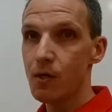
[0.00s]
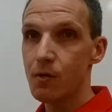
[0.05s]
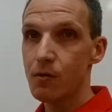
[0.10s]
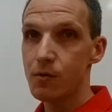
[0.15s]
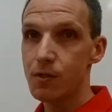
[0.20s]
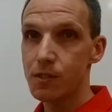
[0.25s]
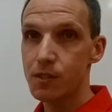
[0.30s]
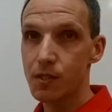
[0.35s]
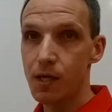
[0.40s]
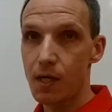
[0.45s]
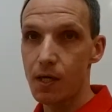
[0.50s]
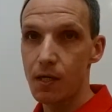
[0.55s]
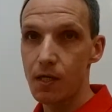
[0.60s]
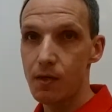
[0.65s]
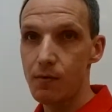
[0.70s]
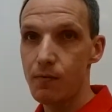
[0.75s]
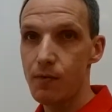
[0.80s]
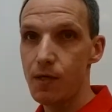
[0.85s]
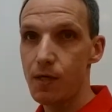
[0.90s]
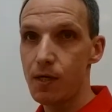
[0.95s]
Und das kann
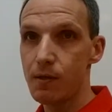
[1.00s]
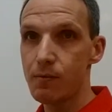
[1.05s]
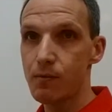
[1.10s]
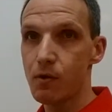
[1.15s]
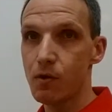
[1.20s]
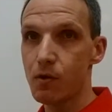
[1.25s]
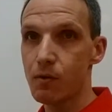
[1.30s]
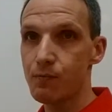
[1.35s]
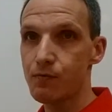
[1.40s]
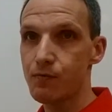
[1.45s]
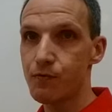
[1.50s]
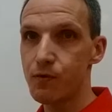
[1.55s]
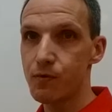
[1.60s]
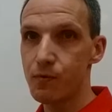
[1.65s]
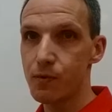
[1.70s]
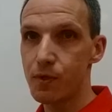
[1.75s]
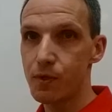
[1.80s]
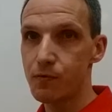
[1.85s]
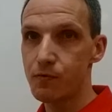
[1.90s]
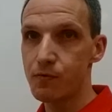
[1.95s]
ich wieder im Kopf.
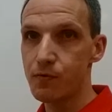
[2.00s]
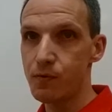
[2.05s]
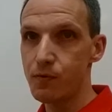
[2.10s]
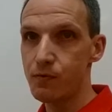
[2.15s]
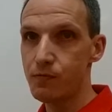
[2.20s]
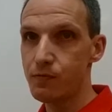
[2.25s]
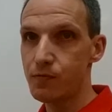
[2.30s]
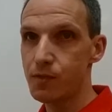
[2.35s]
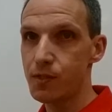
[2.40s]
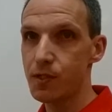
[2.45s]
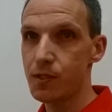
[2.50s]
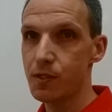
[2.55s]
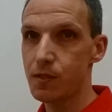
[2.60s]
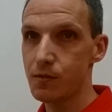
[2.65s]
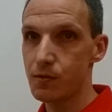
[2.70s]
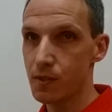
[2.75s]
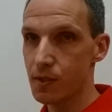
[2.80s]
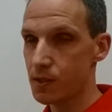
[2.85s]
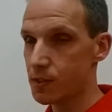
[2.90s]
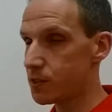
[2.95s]
150
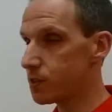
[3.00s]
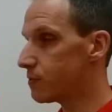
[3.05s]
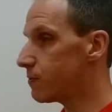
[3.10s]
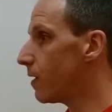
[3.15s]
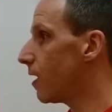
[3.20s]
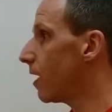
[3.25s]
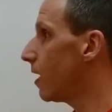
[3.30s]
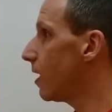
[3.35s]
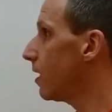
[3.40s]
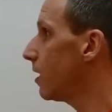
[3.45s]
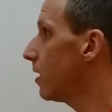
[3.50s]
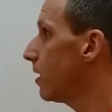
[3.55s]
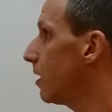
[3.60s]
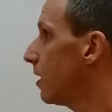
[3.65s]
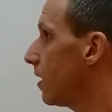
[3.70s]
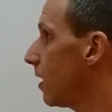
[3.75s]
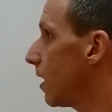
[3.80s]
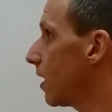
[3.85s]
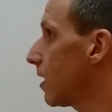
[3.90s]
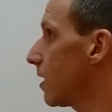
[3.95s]
durch 2
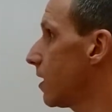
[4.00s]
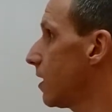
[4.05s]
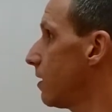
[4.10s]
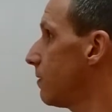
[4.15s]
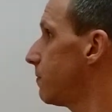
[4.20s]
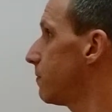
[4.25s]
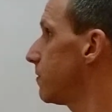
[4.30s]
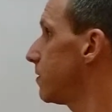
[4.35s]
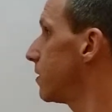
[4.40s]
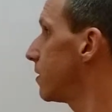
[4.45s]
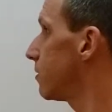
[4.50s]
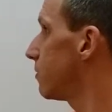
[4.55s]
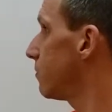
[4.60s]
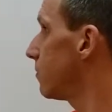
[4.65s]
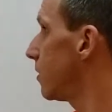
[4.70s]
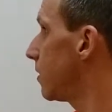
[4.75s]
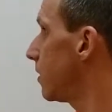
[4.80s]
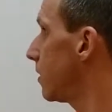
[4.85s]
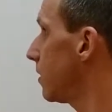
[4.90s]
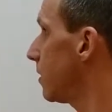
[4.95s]
ergibt
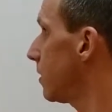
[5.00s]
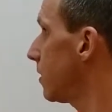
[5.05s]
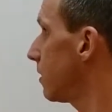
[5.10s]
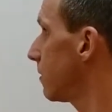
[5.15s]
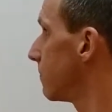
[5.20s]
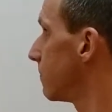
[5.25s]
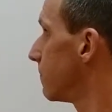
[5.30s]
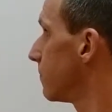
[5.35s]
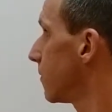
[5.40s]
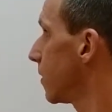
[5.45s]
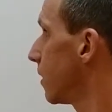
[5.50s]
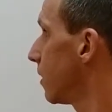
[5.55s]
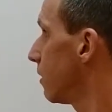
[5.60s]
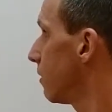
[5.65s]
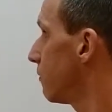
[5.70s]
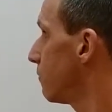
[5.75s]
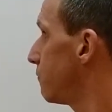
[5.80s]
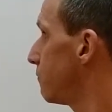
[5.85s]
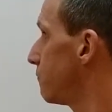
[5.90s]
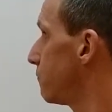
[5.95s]
natürlich
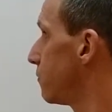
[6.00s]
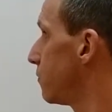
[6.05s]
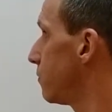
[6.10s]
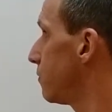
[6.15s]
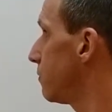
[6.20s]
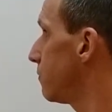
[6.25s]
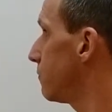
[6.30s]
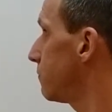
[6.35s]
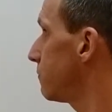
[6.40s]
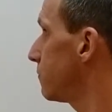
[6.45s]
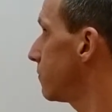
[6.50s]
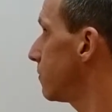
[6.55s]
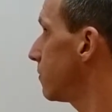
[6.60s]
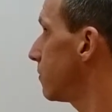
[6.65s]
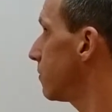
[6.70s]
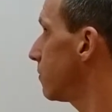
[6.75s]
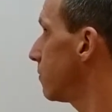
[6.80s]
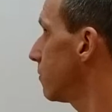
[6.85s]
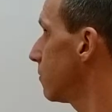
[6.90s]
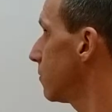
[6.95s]

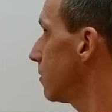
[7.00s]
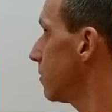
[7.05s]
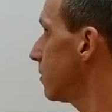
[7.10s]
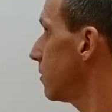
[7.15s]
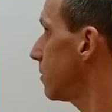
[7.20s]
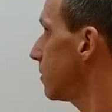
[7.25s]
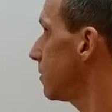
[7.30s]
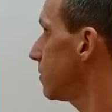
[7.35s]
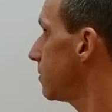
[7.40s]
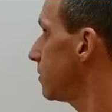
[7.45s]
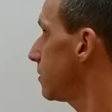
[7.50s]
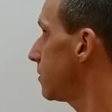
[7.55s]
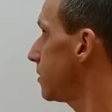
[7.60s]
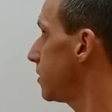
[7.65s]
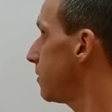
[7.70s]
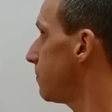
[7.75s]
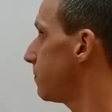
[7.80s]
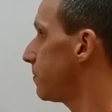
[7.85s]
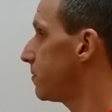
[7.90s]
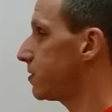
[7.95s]

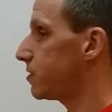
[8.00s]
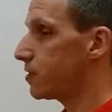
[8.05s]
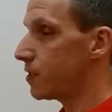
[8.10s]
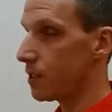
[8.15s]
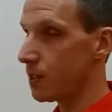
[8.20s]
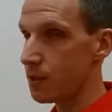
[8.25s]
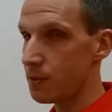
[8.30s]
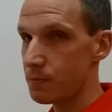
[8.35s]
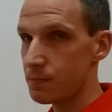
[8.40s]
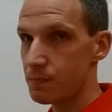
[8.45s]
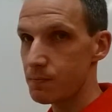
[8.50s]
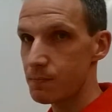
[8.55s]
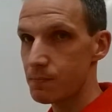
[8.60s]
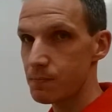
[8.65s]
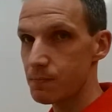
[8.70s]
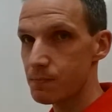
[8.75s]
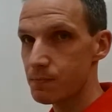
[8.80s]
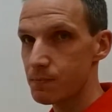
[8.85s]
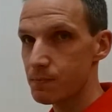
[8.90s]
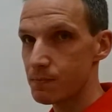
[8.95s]
75.
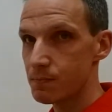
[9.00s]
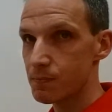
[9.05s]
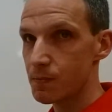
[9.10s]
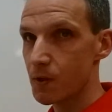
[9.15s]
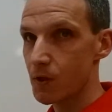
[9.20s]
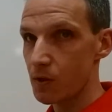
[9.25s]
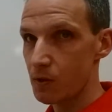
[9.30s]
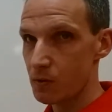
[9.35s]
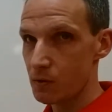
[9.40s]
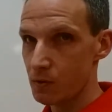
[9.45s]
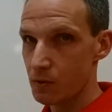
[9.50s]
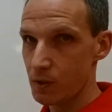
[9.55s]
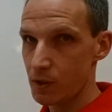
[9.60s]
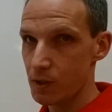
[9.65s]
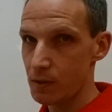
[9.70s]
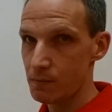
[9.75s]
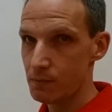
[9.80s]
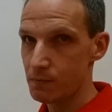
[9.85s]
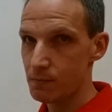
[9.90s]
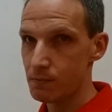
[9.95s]

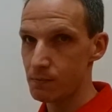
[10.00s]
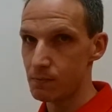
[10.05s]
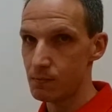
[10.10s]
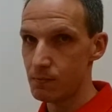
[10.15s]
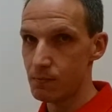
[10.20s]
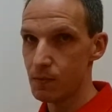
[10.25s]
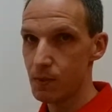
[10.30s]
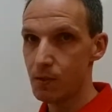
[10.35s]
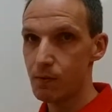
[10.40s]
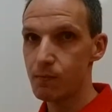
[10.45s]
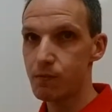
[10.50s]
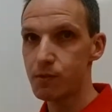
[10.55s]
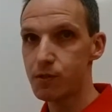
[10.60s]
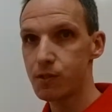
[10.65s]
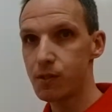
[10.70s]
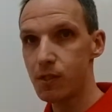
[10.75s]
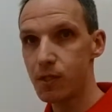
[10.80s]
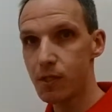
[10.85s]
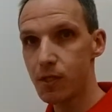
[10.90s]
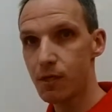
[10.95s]
Okay? Wenn
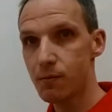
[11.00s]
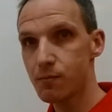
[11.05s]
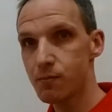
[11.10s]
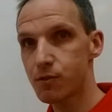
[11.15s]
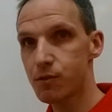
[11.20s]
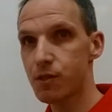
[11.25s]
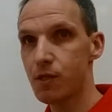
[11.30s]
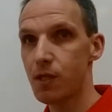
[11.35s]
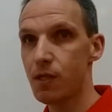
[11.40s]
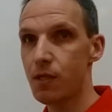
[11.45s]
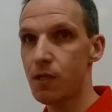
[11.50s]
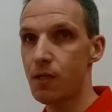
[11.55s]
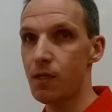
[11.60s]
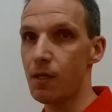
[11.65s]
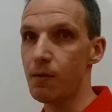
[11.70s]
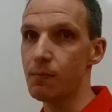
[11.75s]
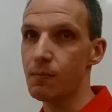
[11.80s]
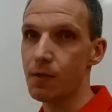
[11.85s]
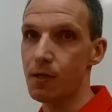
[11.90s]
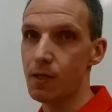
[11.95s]
es nicht geht, muss ich eine
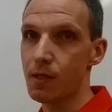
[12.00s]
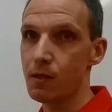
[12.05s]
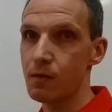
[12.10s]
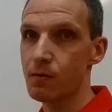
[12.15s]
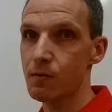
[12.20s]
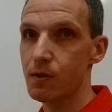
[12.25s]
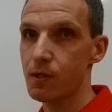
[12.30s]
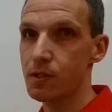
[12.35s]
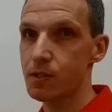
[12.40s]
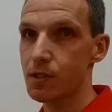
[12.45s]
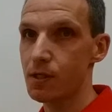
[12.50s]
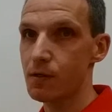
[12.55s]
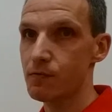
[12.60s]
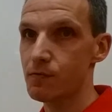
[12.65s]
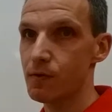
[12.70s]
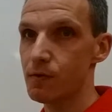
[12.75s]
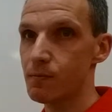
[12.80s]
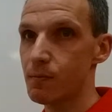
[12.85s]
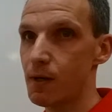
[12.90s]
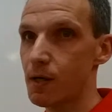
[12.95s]
Nebenrechnung ganz
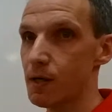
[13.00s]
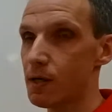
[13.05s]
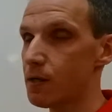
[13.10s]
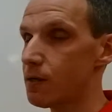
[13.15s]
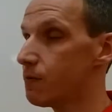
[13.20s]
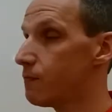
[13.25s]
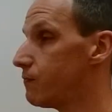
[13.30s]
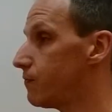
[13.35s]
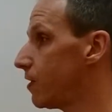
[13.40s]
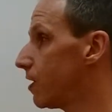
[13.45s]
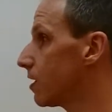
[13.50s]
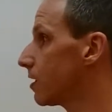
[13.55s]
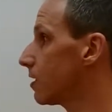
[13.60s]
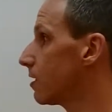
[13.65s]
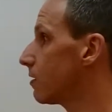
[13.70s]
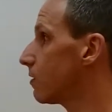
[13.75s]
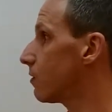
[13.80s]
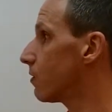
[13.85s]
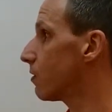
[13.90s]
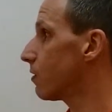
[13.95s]
einfach machen.
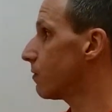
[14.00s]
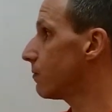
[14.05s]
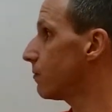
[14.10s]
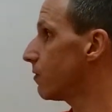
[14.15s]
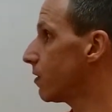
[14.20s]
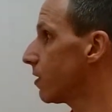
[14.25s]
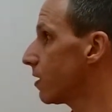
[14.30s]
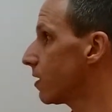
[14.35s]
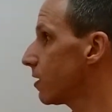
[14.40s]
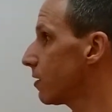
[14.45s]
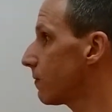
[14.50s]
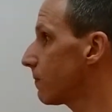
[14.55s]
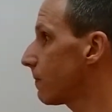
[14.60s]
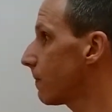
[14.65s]
Wäre auch möglich.